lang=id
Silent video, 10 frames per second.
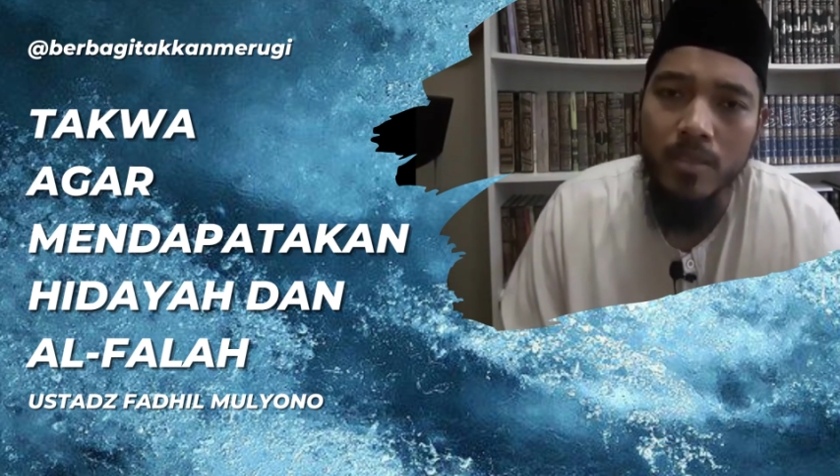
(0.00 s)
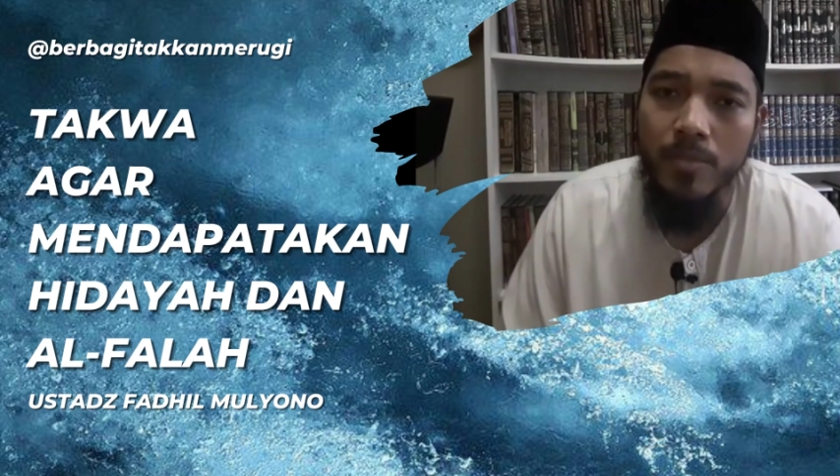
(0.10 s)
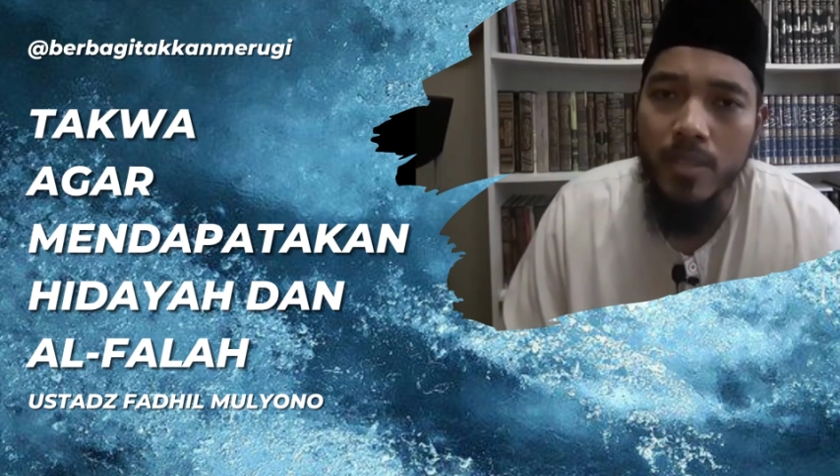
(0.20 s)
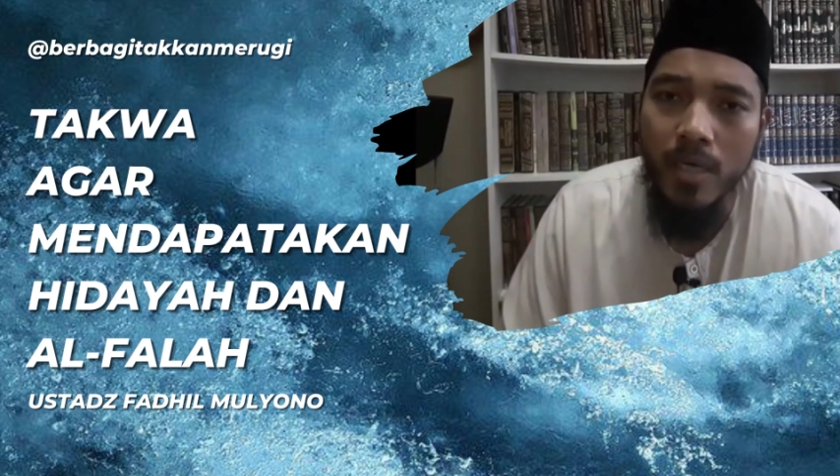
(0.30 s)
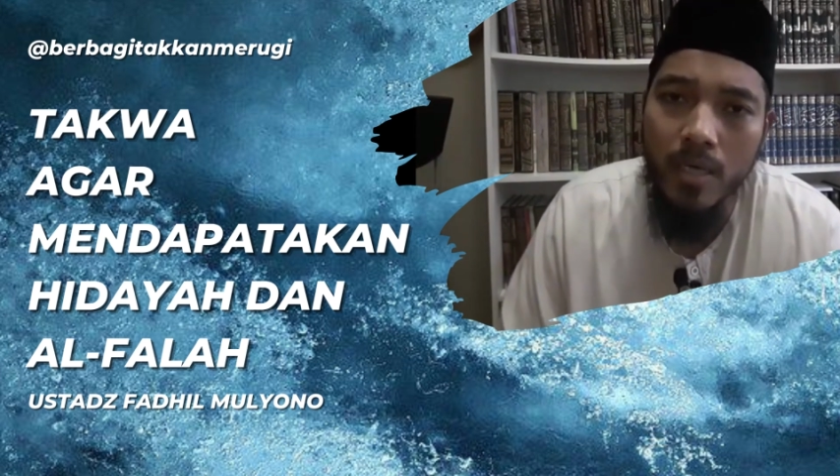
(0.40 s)
Di
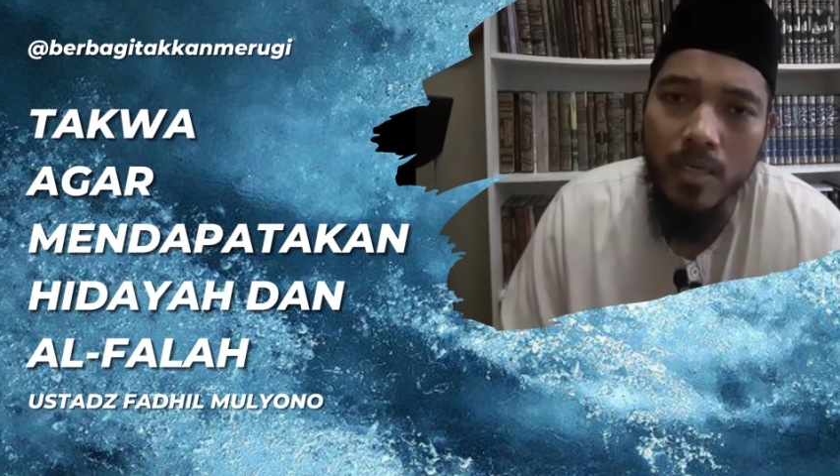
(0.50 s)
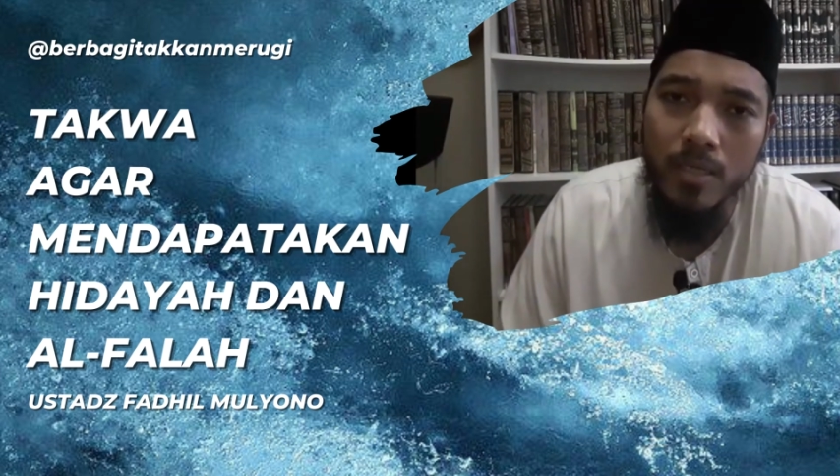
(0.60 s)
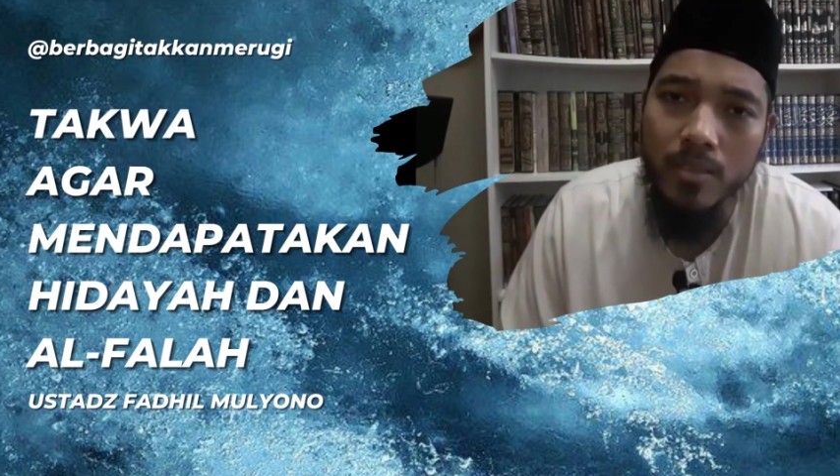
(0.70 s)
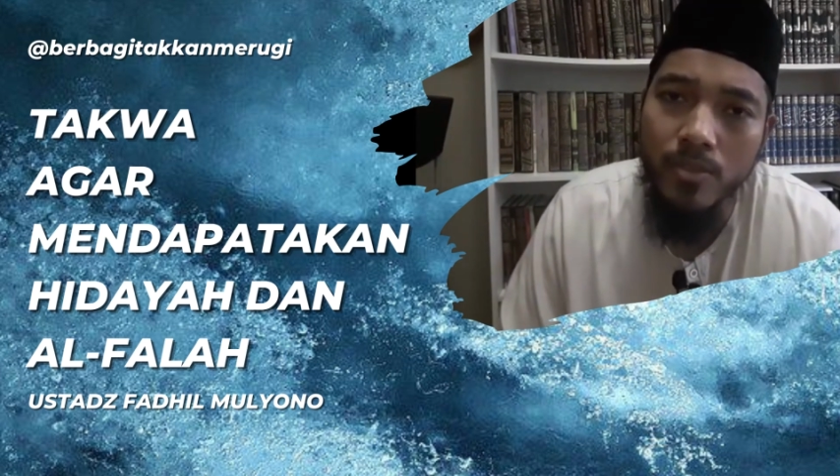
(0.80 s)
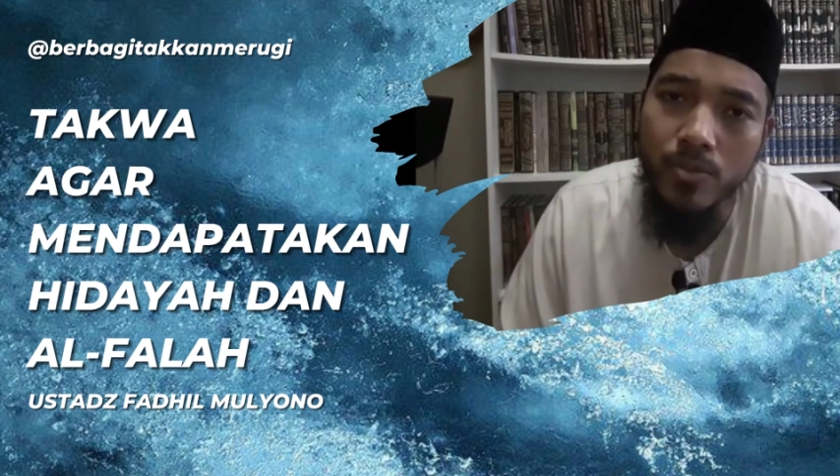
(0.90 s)
mana
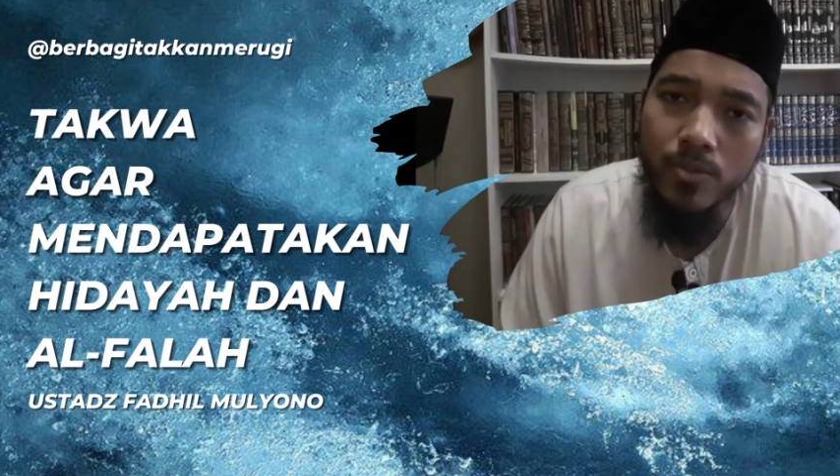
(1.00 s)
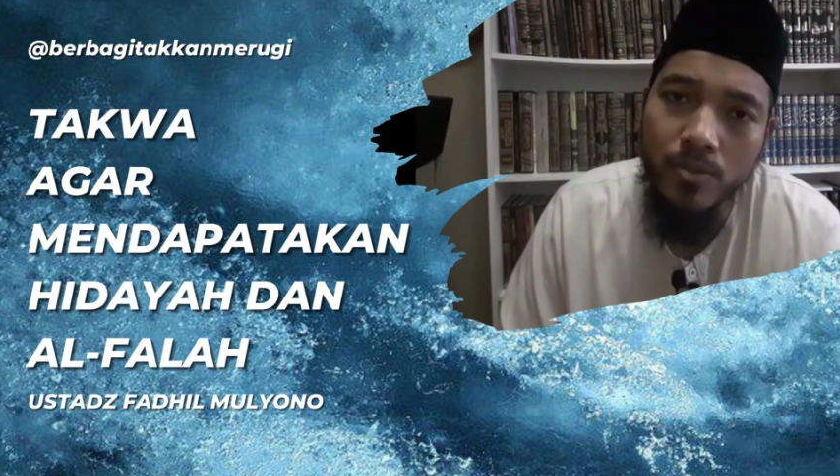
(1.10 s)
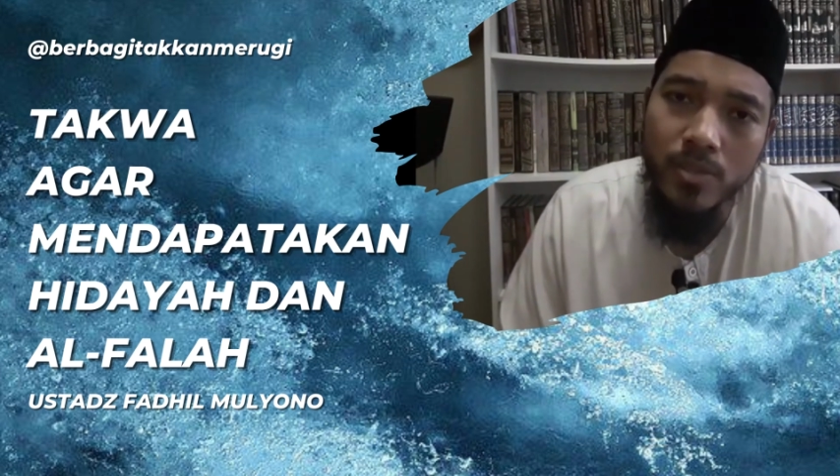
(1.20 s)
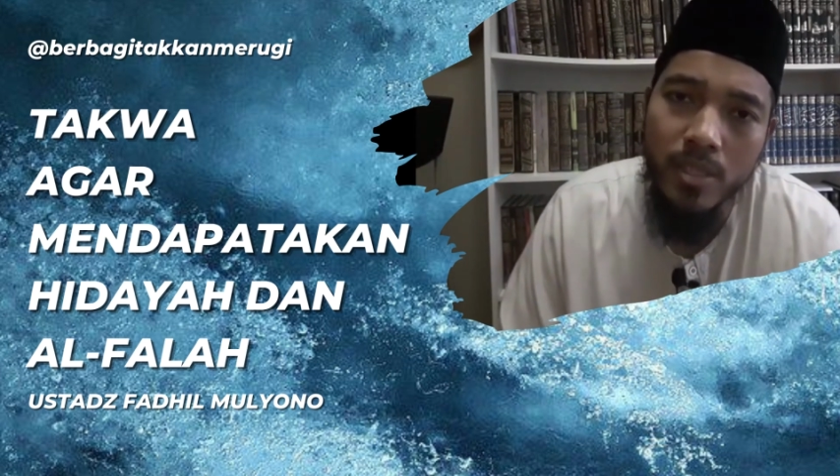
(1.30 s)
akhirat itu